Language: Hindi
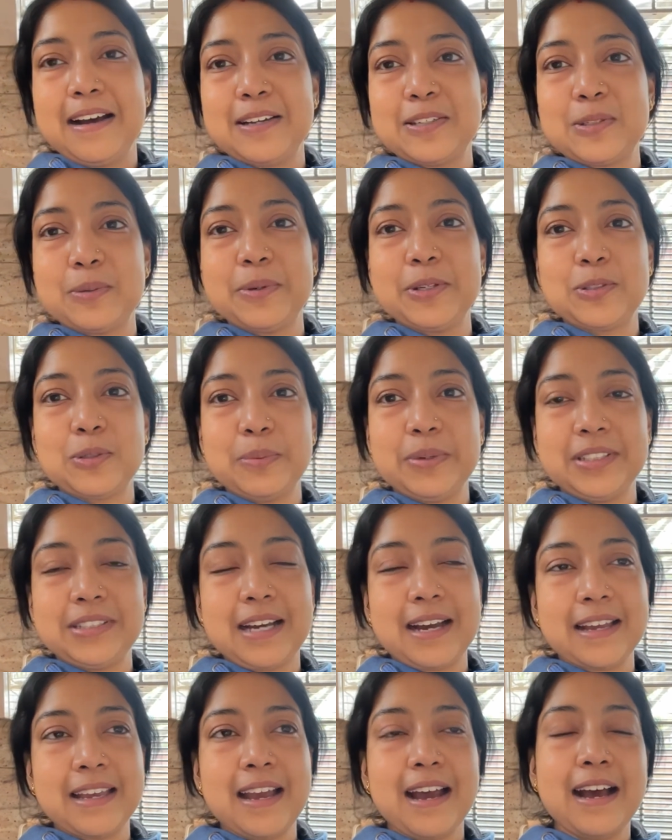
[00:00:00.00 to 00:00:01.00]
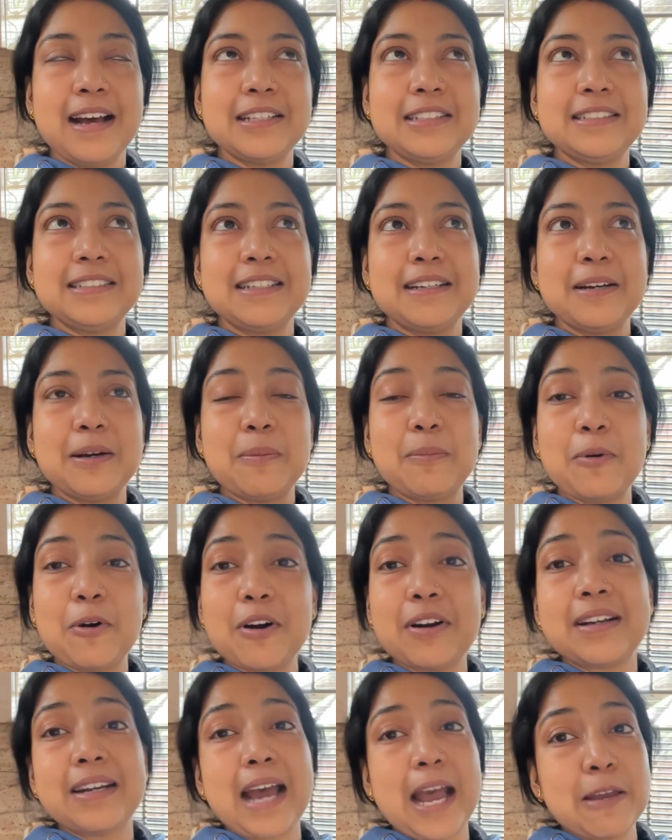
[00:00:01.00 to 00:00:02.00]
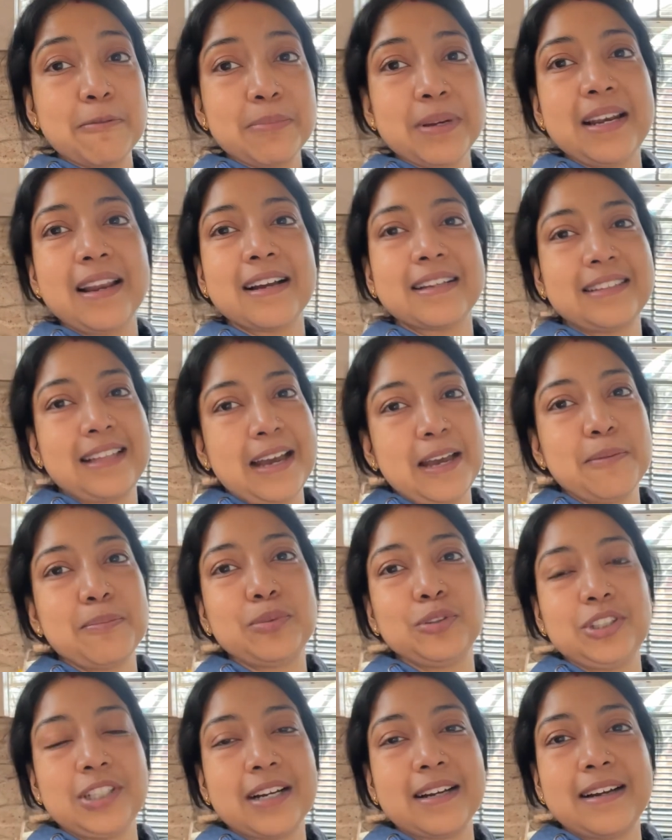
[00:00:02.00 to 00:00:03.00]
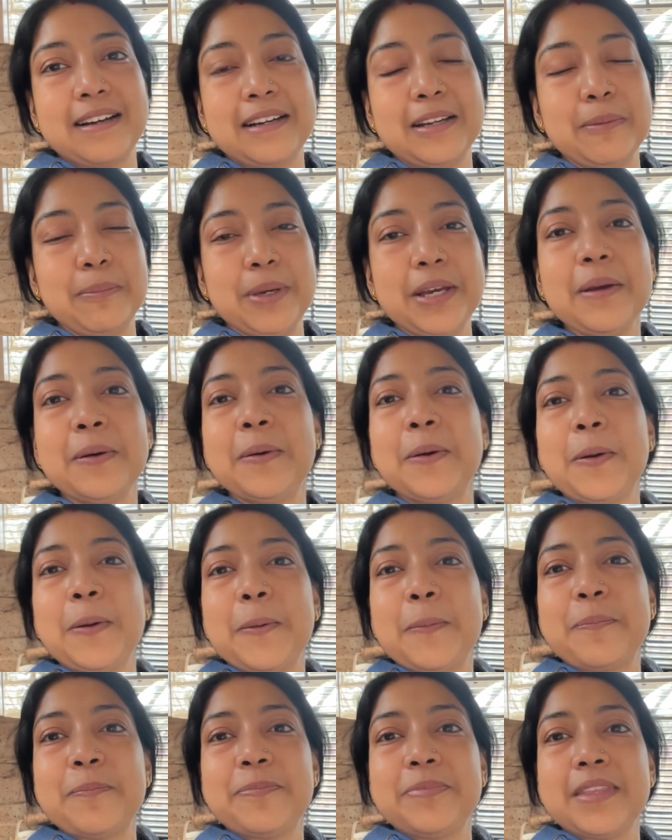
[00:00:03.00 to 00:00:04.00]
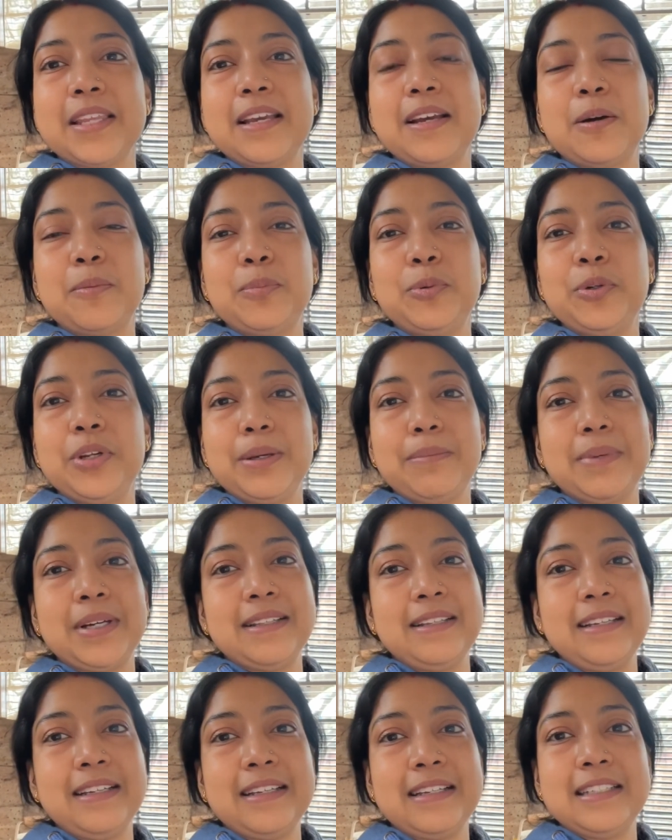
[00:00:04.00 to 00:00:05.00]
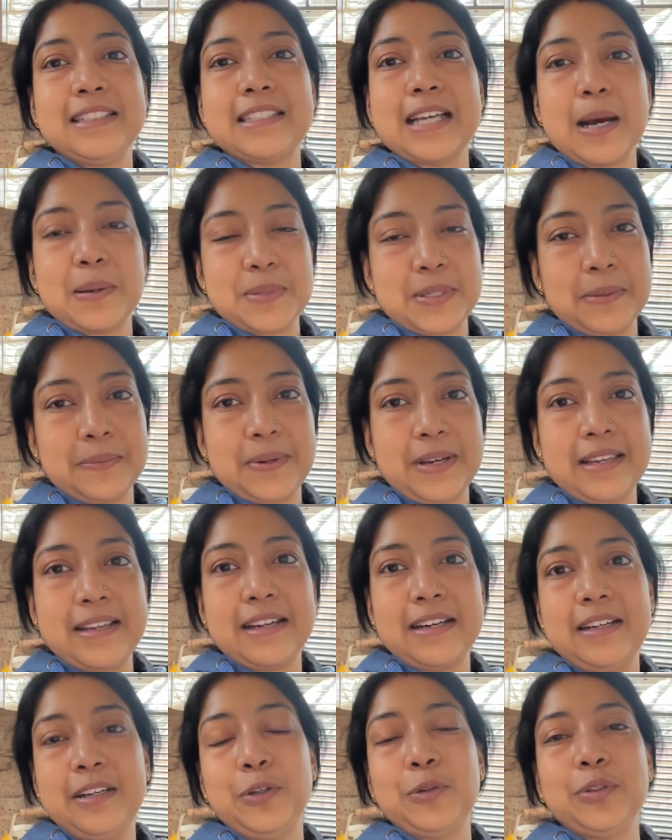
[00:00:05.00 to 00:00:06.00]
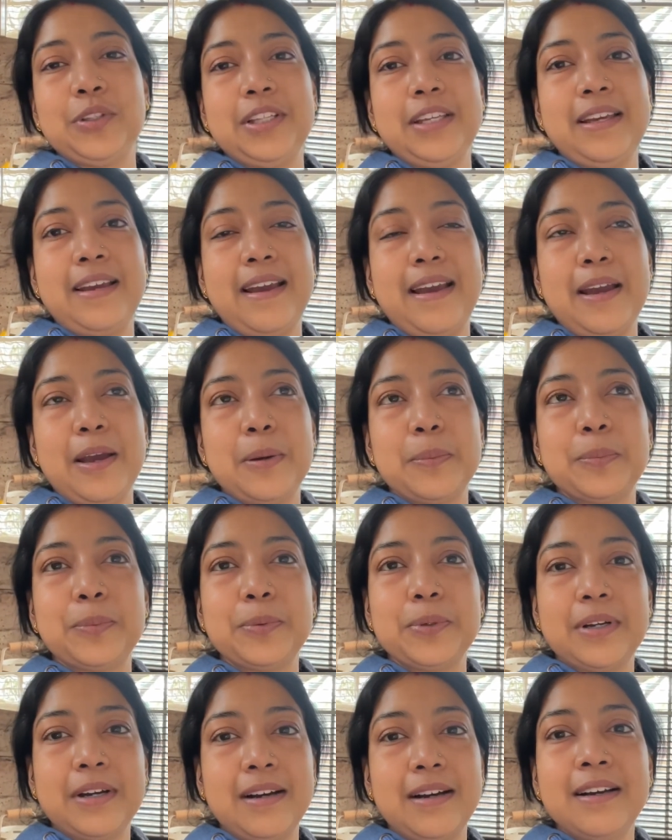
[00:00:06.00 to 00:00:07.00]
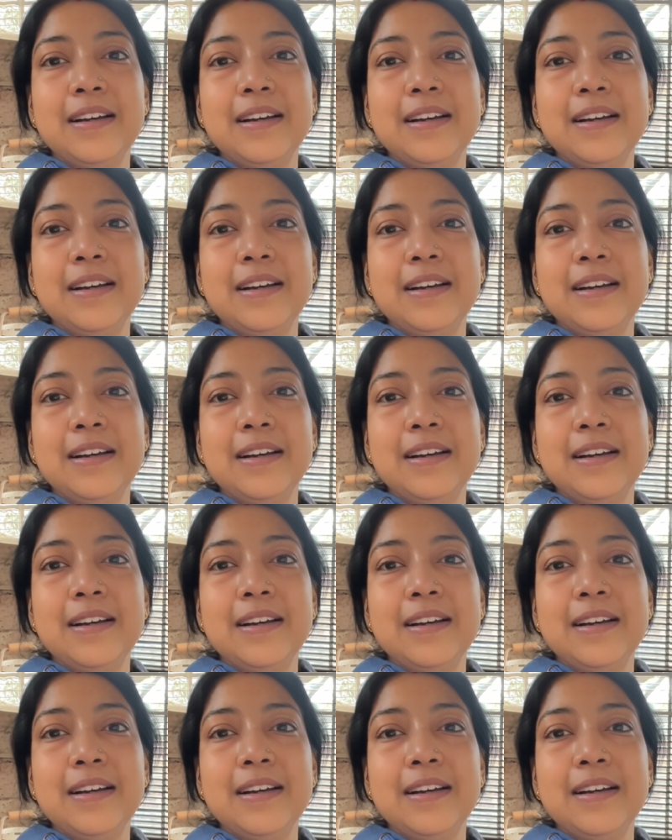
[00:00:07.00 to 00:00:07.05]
सुबह सुबह जाके आज बहुत टाइम भी लगता है पूजा करने में पूरी मंदिर की साफ सफाई करनी होती है पूरा